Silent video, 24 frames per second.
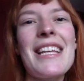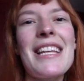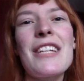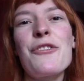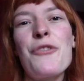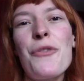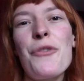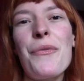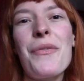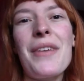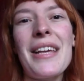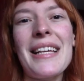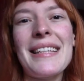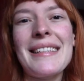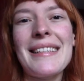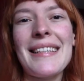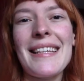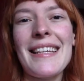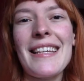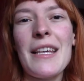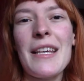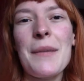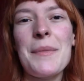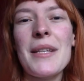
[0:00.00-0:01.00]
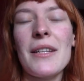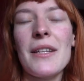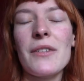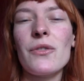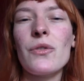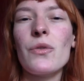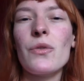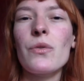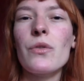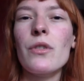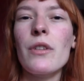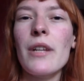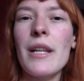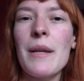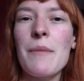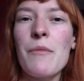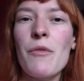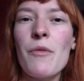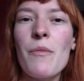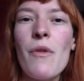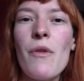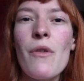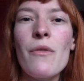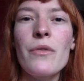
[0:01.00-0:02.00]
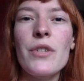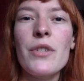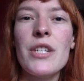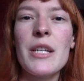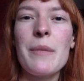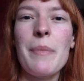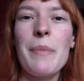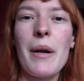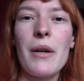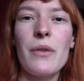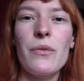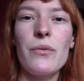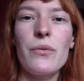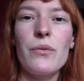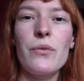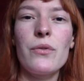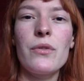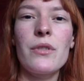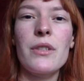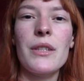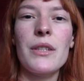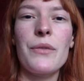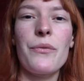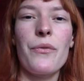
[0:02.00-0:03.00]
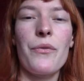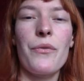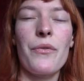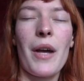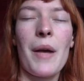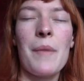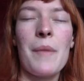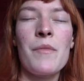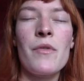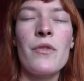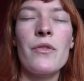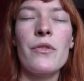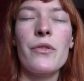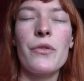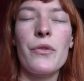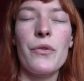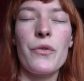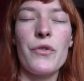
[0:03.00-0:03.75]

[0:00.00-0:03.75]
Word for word: Je vais essayer bien sûr les moments où j'ai pas cours, il faut vraiment que